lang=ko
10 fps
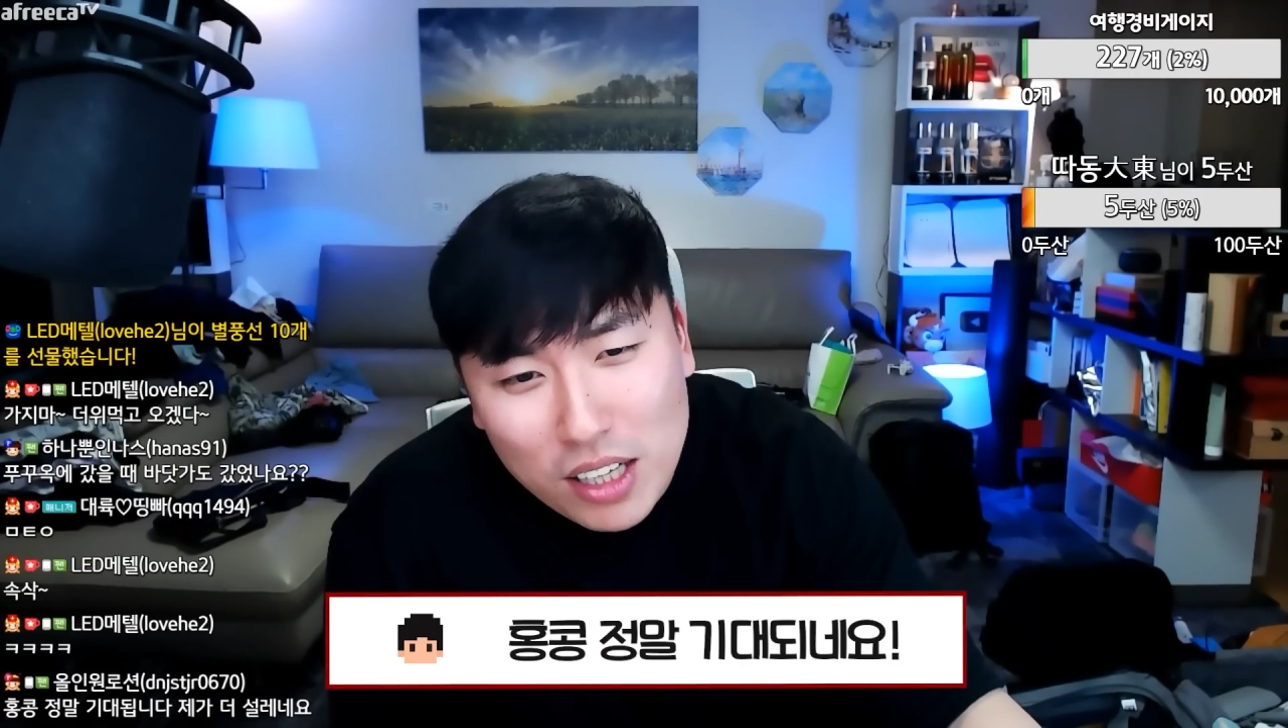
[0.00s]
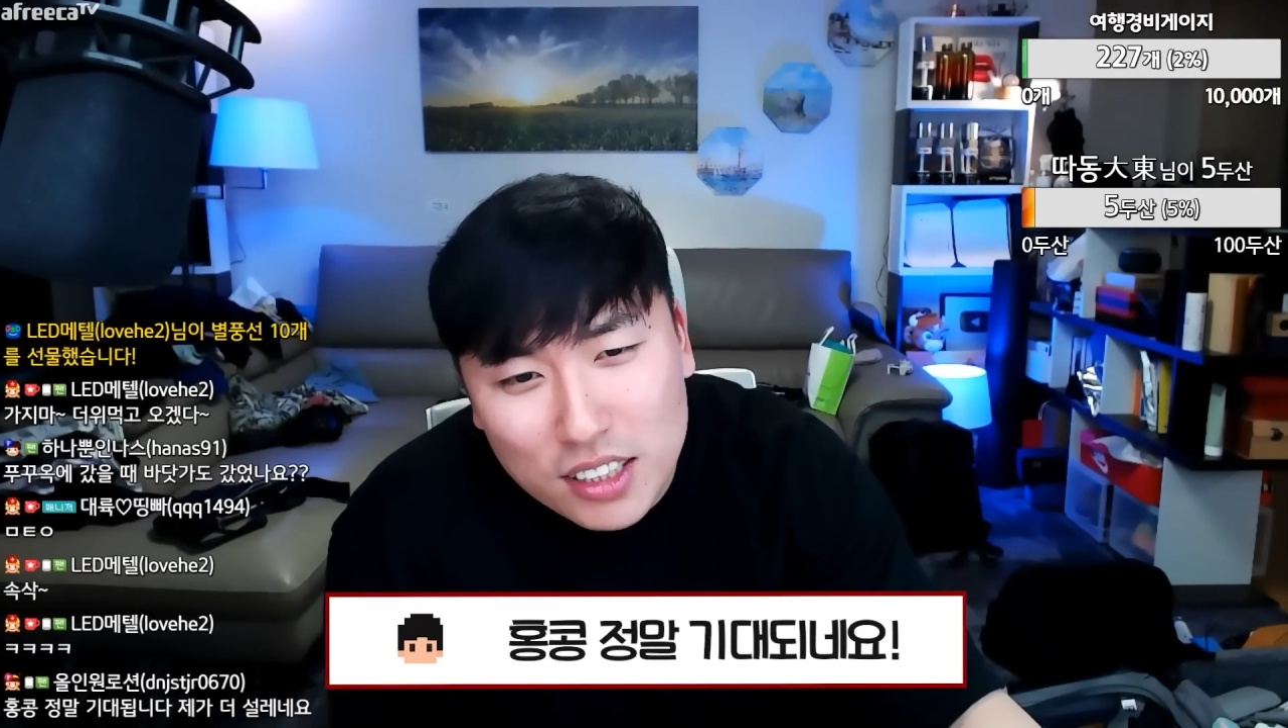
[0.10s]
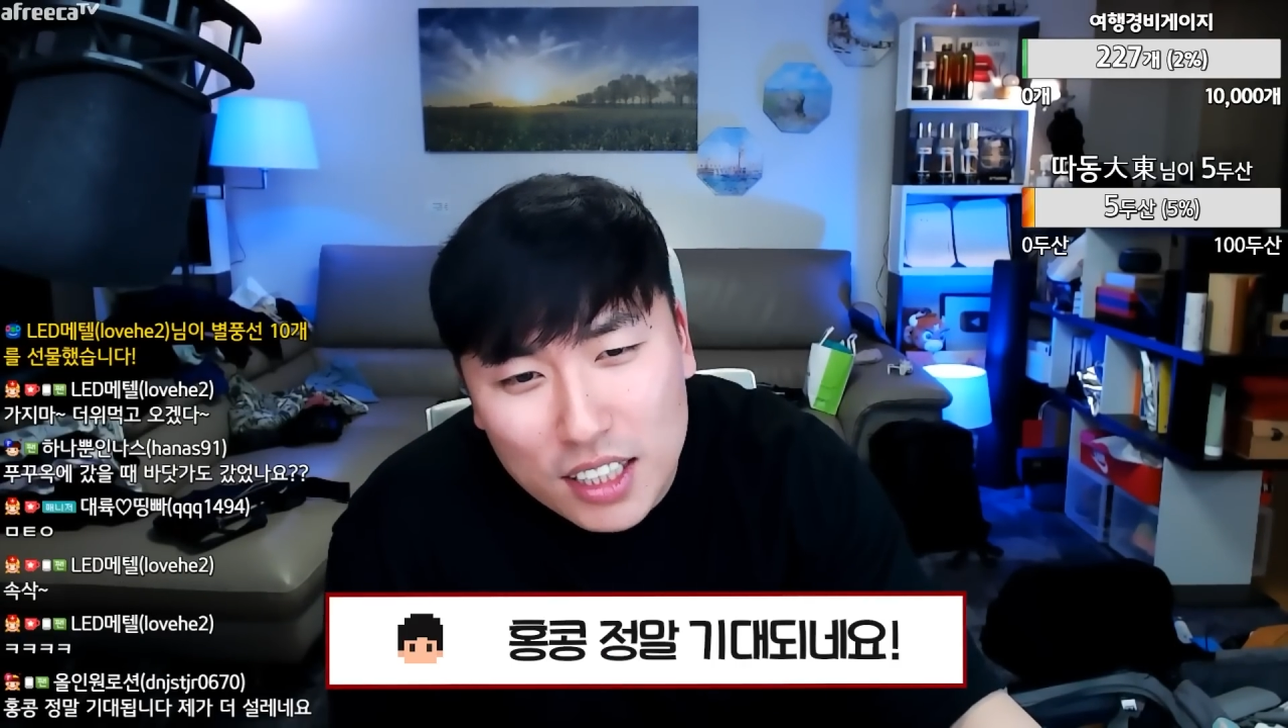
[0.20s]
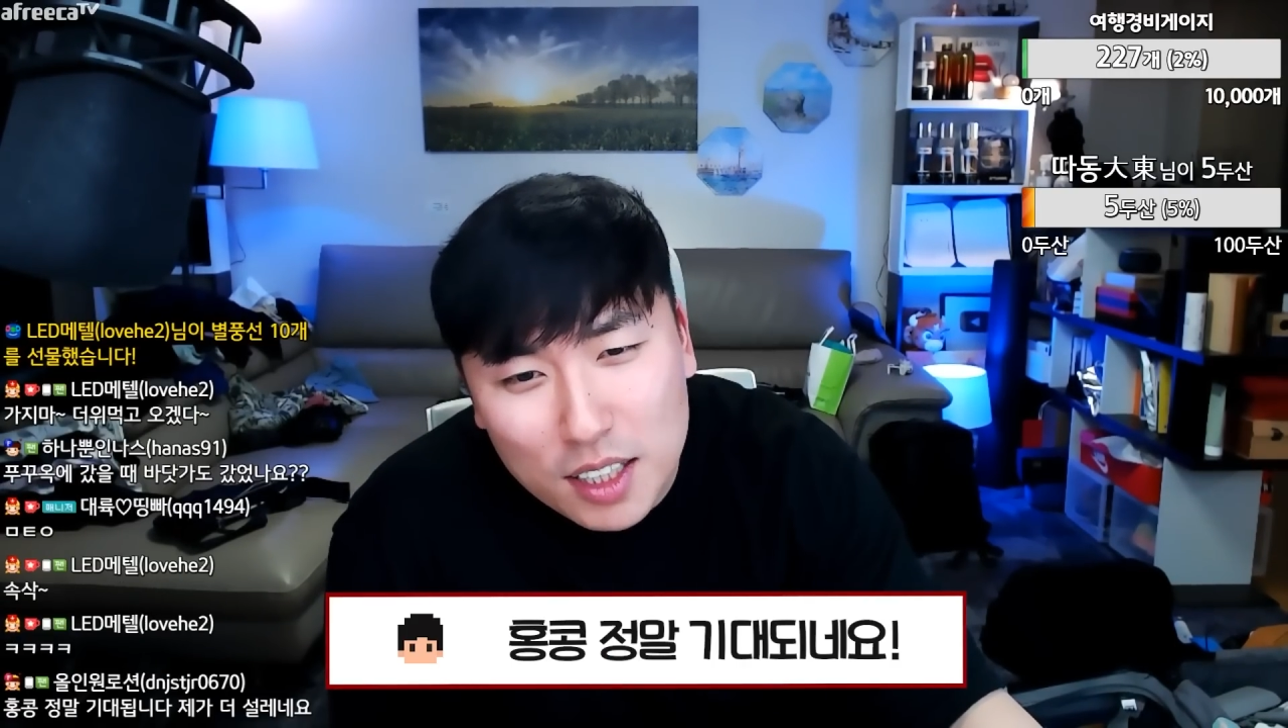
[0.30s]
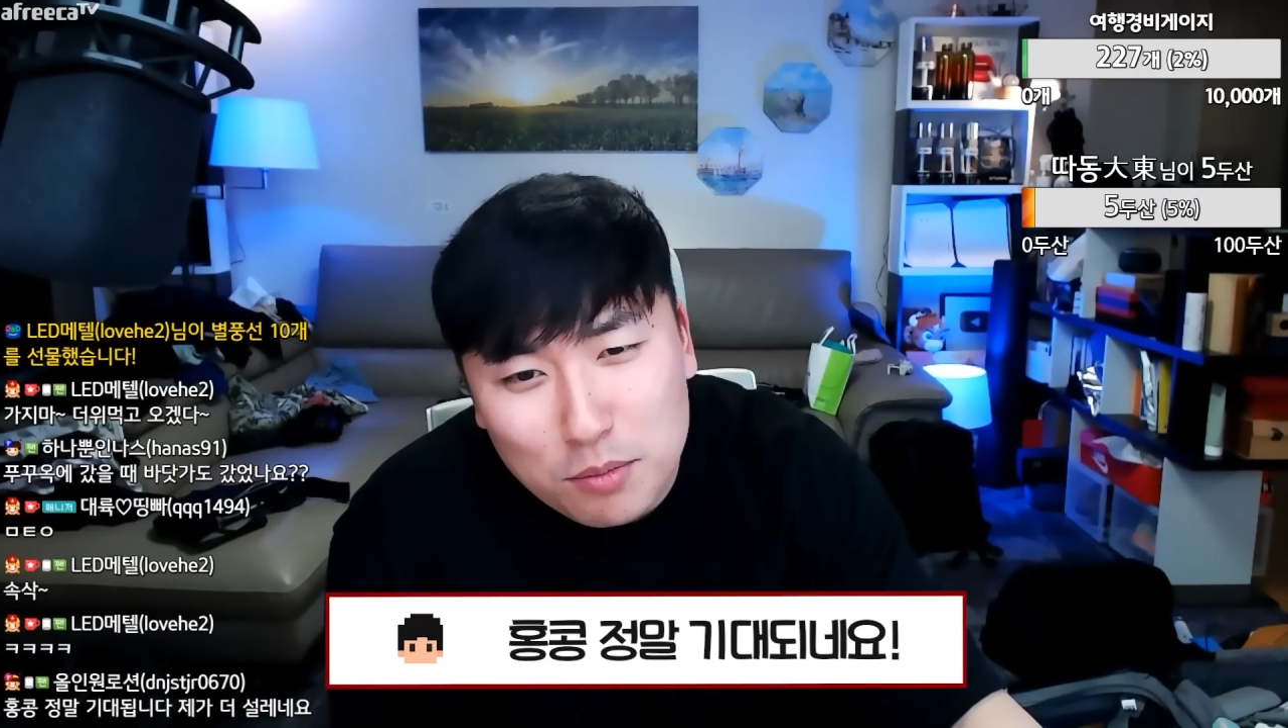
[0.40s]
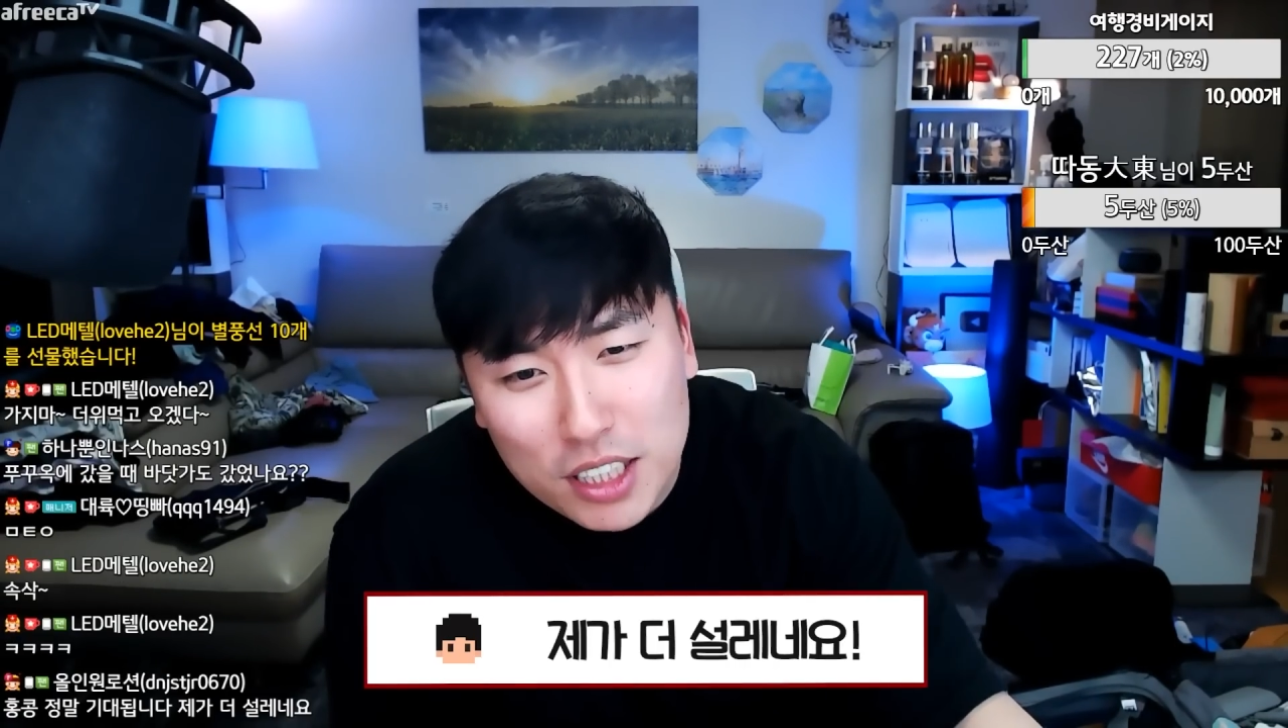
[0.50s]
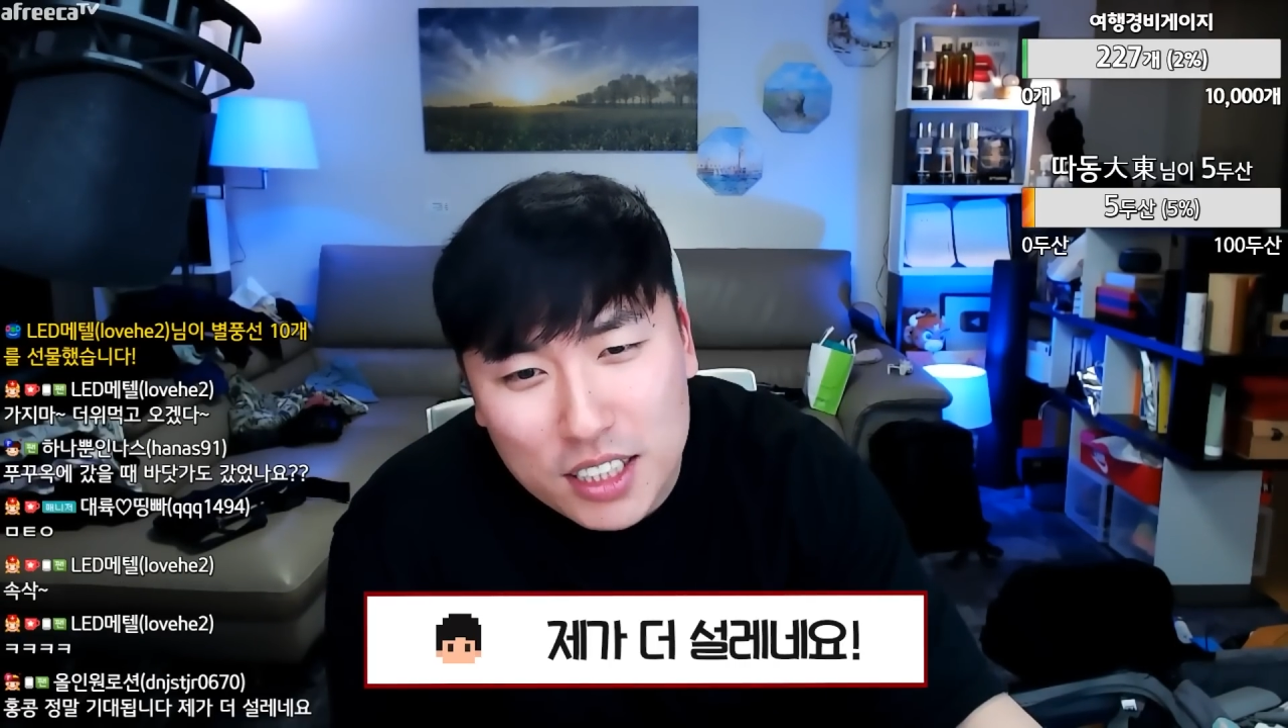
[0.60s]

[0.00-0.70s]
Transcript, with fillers: 기대됩니다